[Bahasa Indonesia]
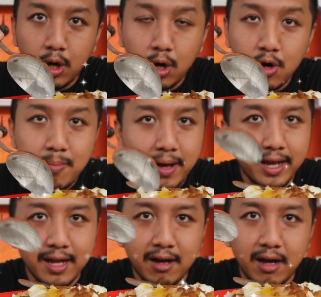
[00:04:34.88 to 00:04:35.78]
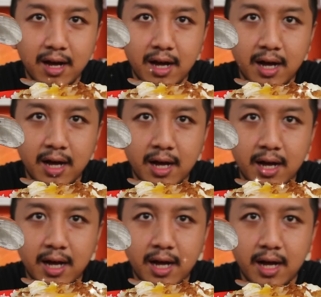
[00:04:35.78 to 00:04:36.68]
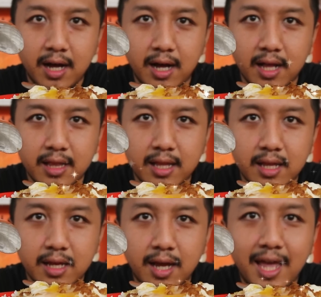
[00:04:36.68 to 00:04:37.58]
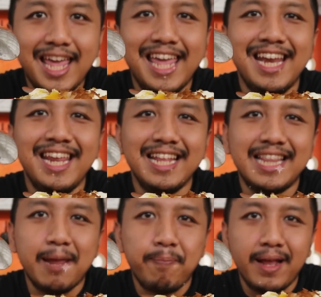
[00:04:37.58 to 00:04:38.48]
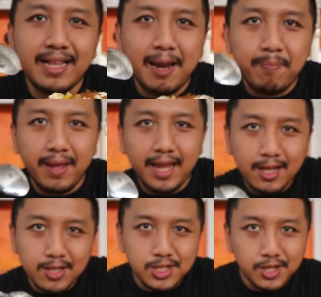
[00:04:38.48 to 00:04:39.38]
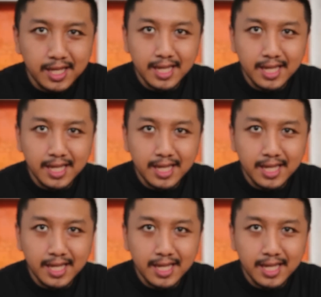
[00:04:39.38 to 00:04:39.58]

Oh my god di dripping dripping gitu cuy.